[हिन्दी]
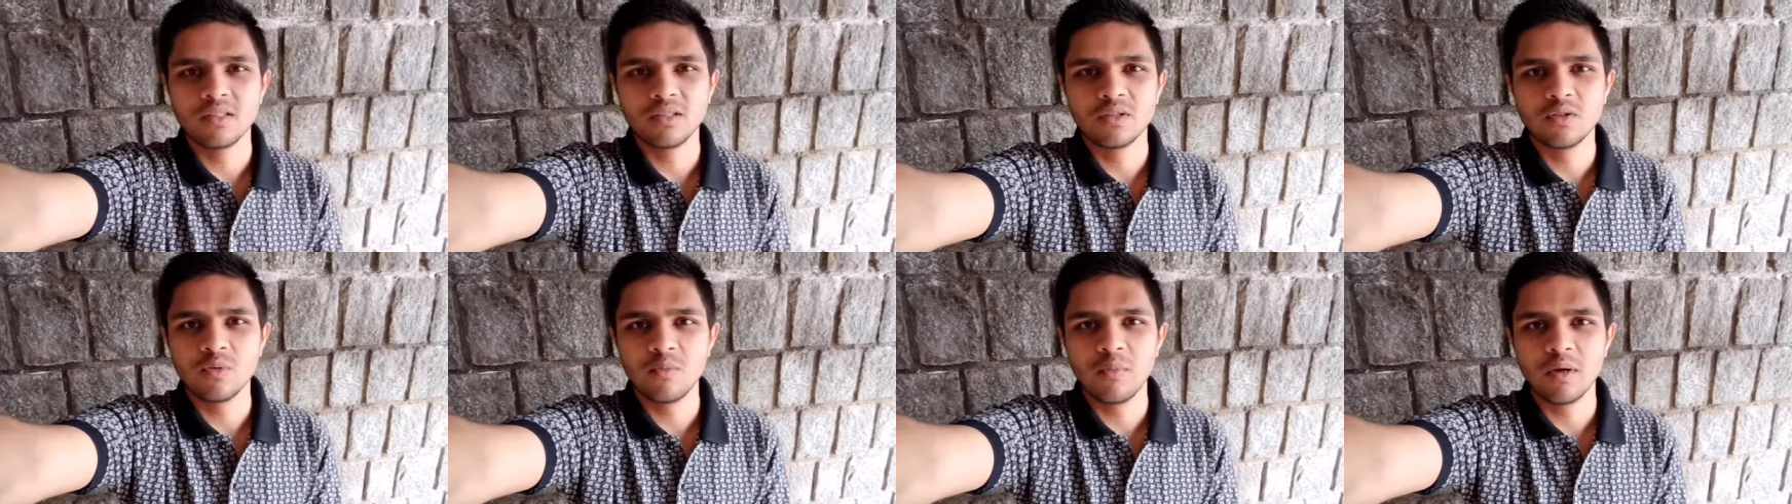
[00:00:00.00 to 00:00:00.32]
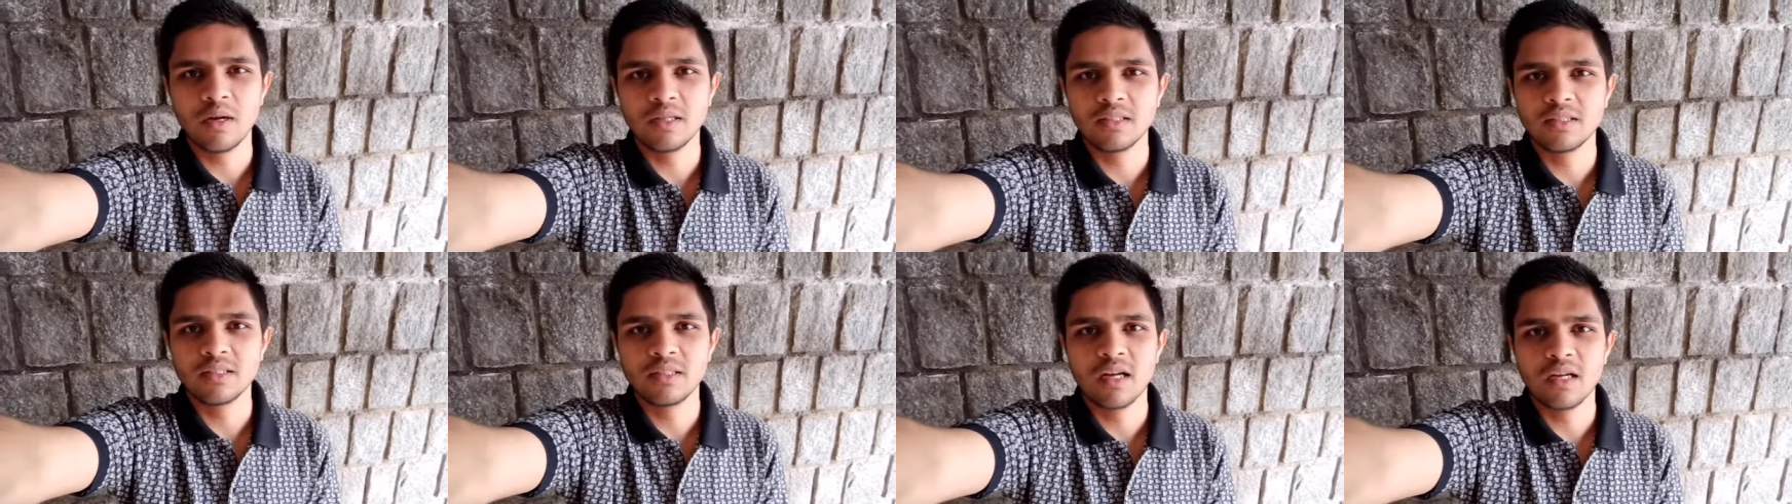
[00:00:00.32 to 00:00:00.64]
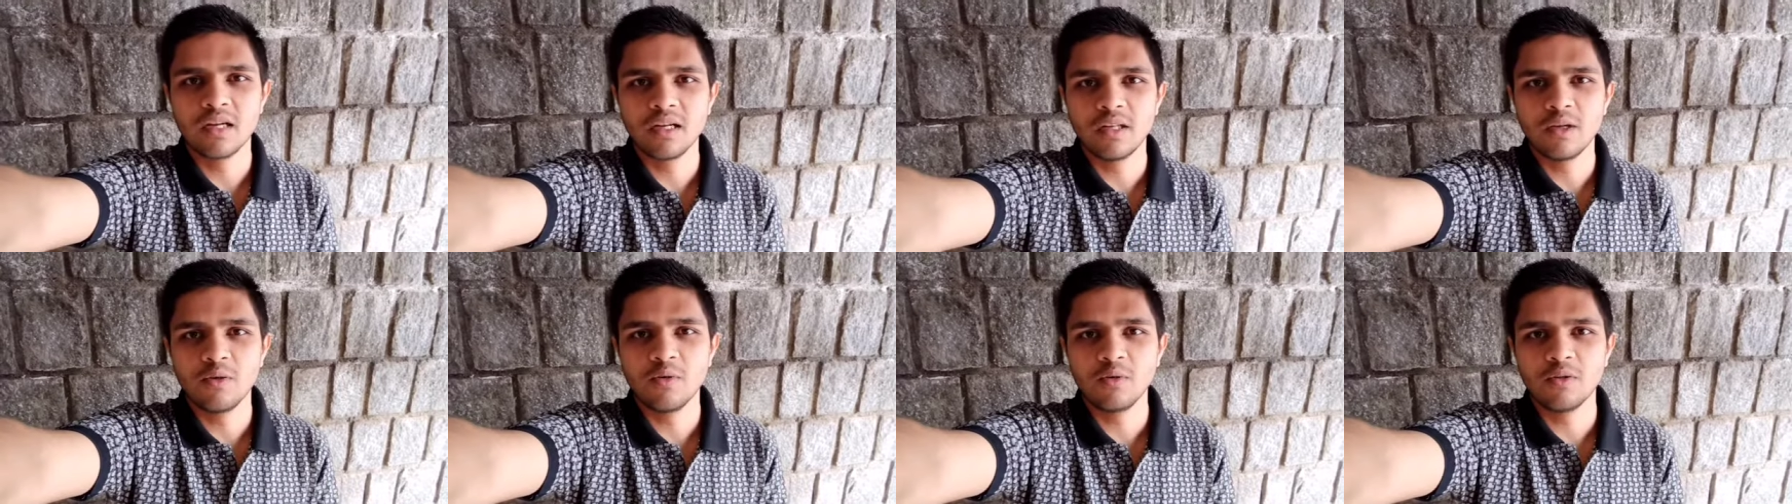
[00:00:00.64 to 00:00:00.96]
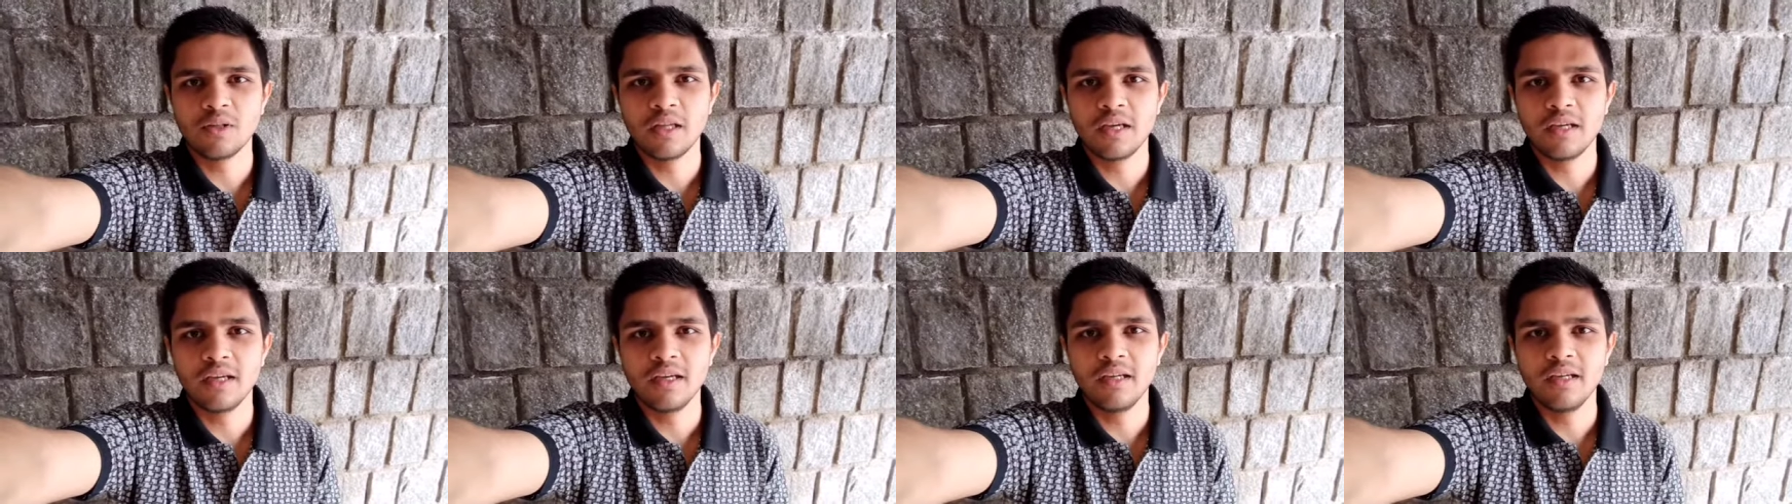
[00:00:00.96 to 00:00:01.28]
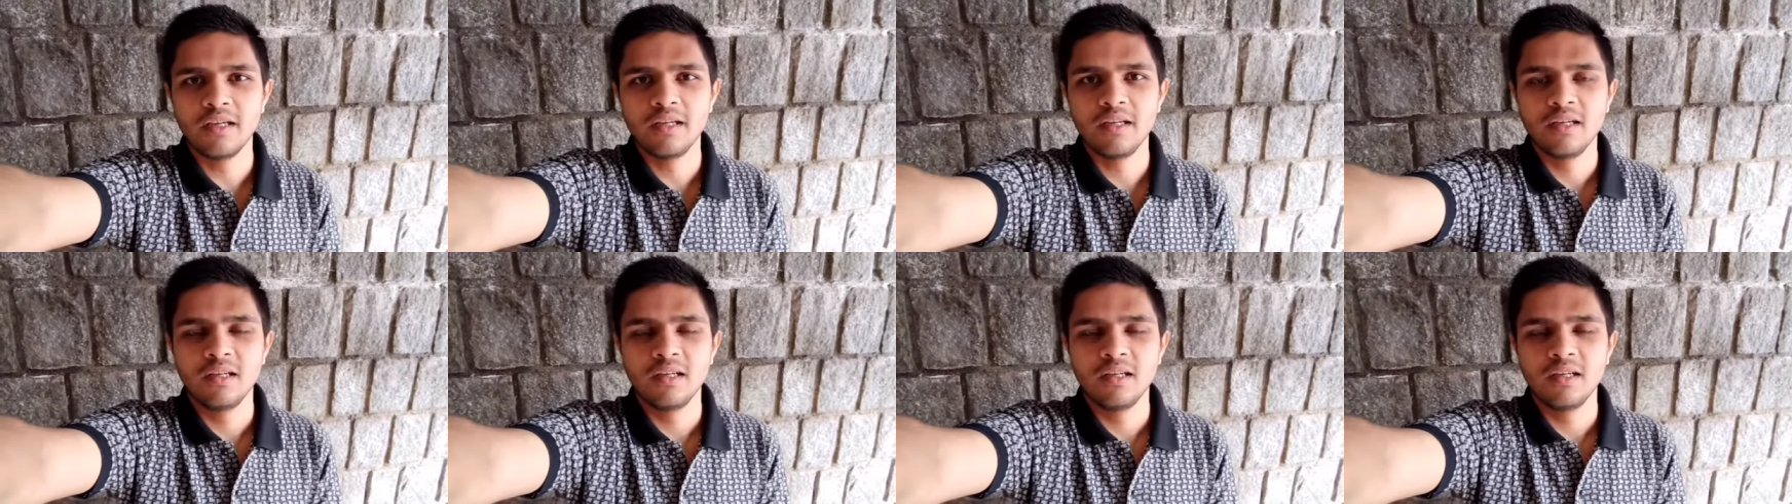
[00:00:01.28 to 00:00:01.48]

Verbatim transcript: से तो मेरा स्टार्ट ही होता है